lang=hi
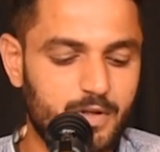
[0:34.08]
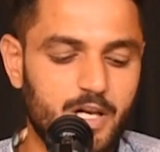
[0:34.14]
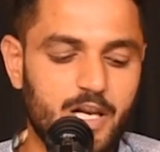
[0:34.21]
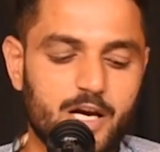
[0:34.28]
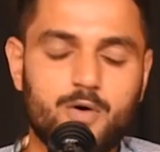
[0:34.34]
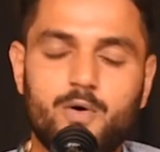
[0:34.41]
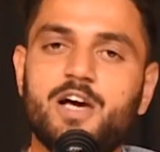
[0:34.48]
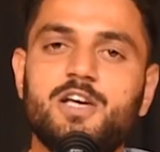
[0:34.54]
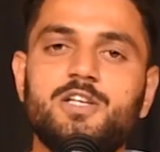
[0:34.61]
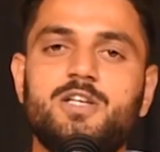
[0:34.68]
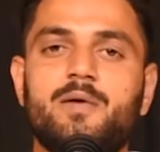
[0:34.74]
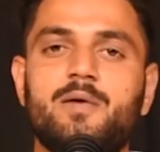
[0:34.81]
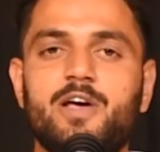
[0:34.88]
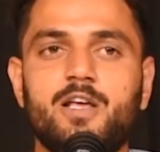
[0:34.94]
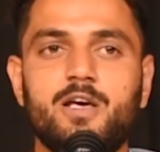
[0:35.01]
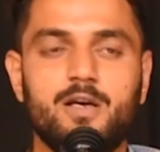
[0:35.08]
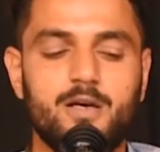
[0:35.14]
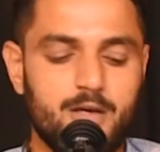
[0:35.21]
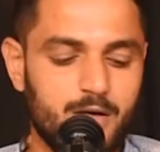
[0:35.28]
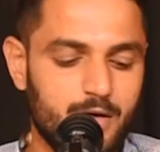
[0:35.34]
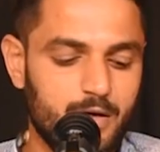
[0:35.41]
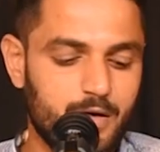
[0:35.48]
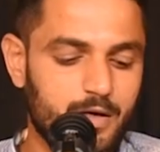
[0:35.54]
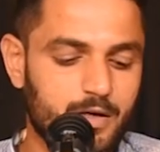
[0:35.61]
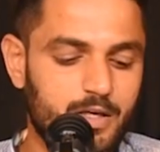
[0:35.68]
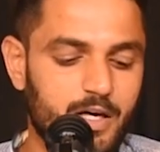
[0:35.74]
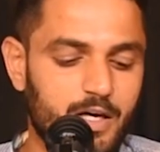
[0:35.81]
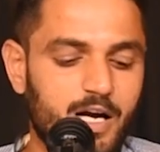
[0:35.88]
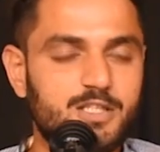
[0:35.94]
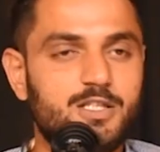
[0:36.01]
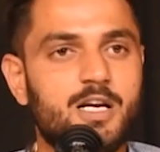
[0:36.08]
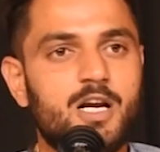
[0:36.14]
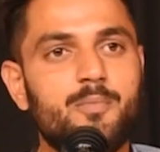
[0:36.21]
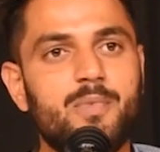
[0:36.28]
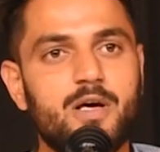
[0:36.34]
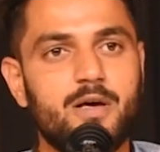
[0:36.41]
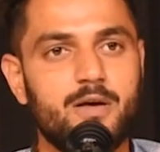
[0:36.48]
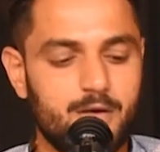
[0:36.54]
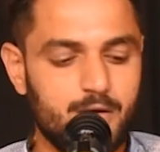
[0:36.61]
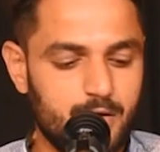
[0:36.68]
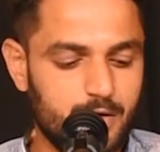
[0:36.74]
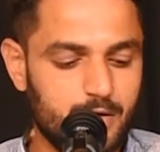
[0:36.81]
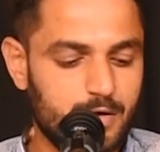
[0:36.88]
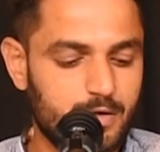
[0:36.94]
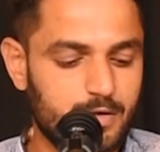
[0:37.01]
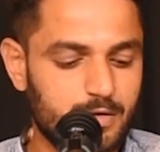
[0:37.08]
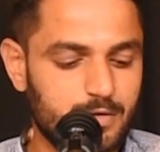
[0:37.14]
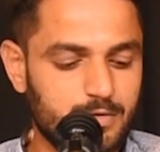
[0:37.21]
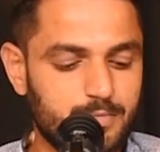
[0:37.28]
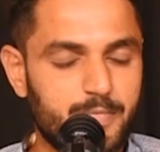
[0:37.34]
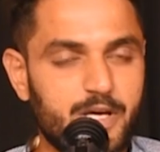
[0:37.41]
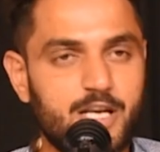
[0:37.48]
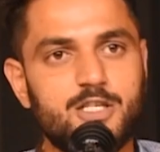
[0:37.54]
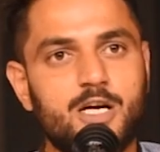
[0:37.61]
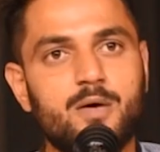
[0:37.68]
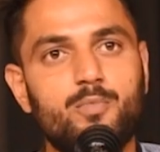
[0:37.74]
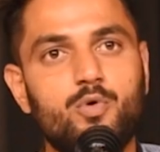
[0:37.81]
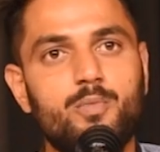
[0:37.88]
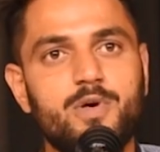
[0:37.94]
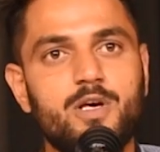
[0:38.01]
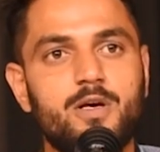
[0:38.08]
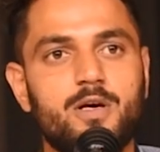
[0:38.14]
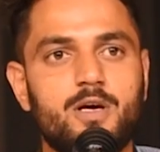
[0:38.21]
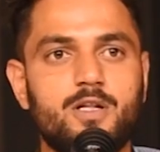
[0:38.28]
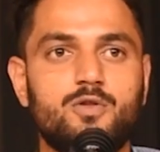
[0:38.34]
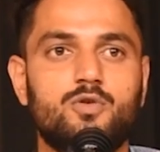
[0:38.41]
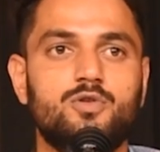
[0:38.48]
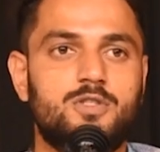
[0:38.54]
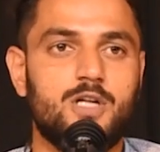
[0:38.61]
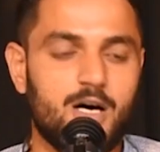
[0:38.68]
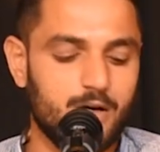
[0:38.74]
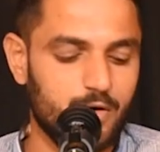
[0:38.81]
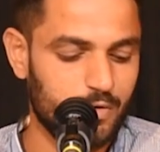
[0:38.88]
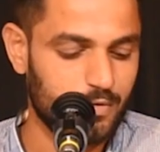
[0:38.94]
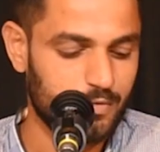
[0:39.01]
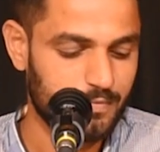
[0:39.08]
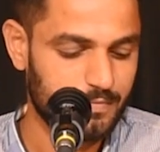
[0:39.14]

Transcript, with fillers: इन्हें ख्वाहिश है मेरी कि हर जन्म में मेरी जन्मभूमि हिंदुस्तान हो